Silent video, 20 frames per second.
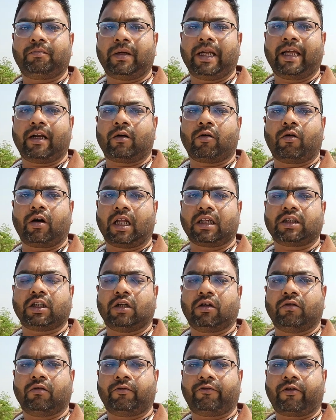প্লেন রোড আছে
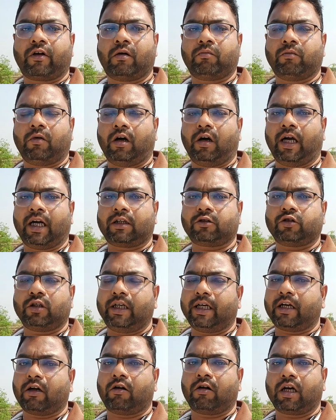ফ্রম
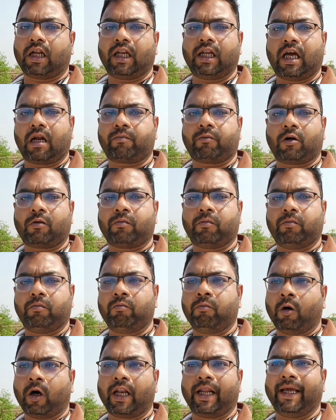অ্যাকচুয়ালি এটা অন্ডাল এয়ারপোর্ট
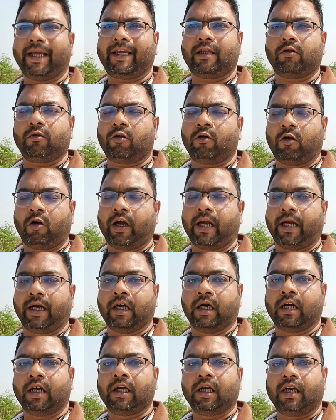বলে কিন্তু নয়
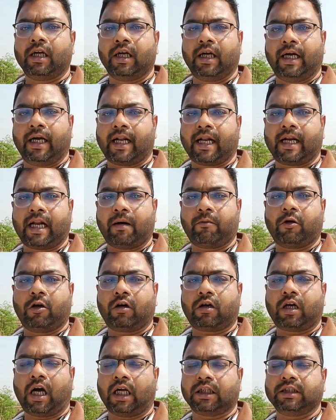এটা এটার নাম
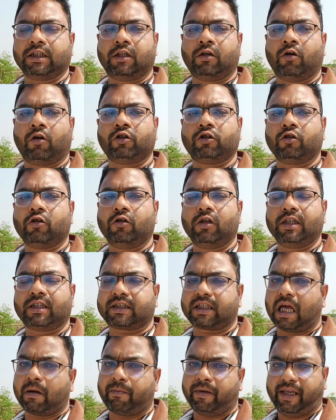হলো কাজী নজরুল
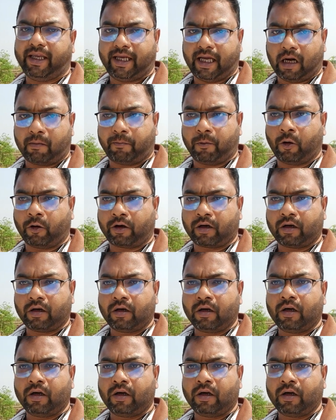ইসলাম এয়ারপোর্ট